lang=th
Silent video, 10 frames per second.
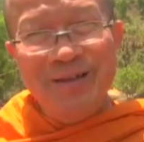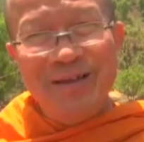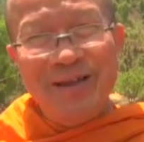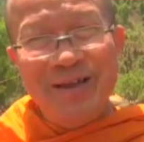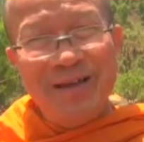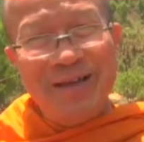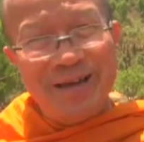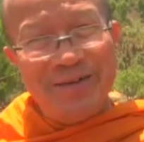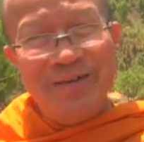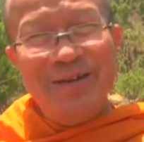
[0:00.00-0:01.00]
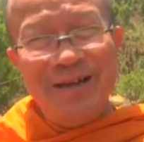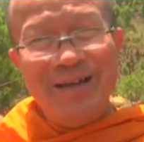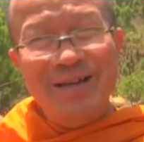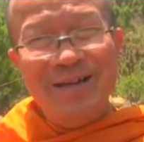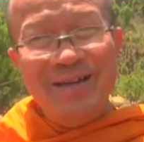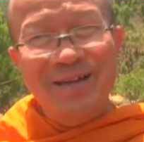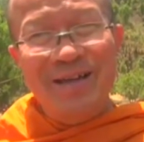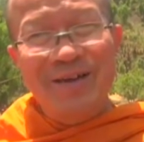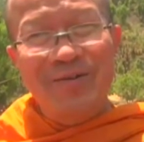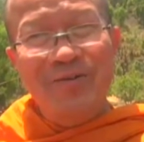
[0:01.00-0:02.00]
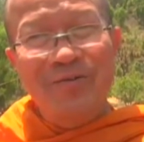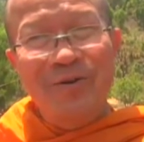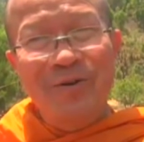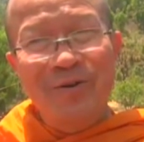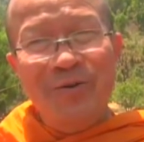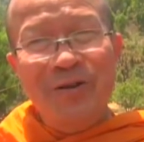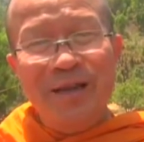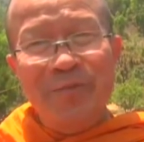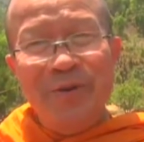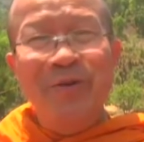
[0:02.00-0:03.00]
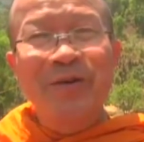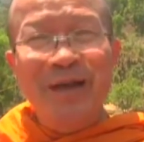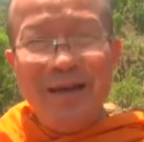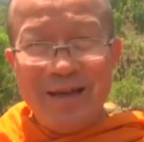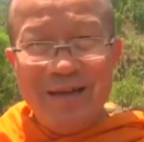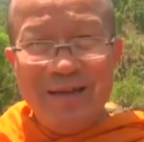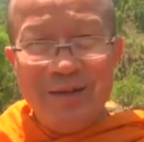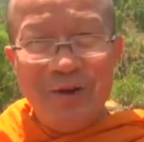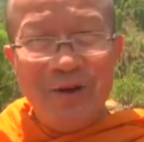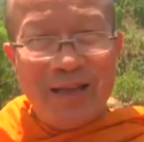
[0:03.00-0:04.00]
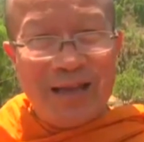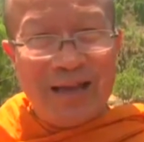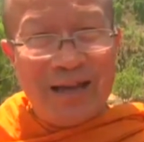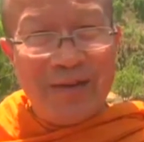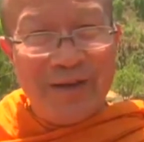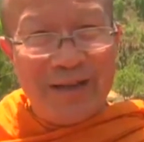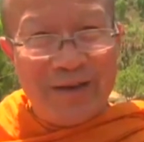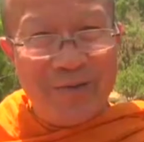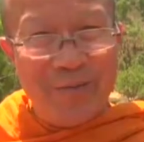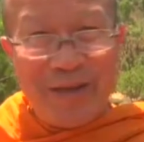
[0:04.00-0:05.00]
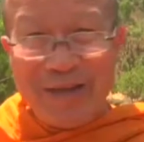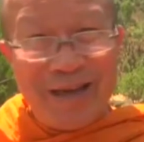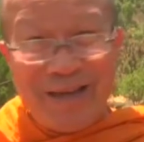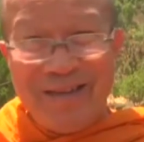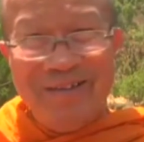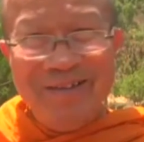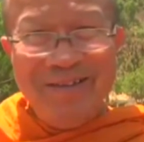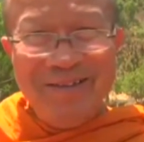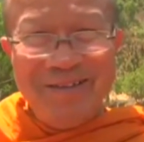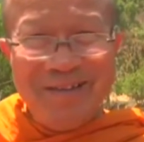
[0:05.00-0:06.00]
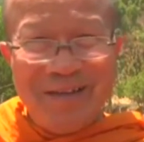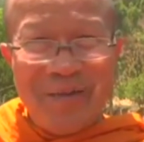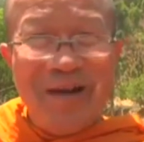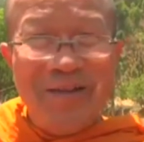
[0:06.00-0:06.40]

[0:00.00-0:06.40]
แต่คิดจะเอาแล้วหนักที่เราล้วนแต่มีหัวใจให้ ถอดร่างกายไปแล้วมีแต่ใจทำ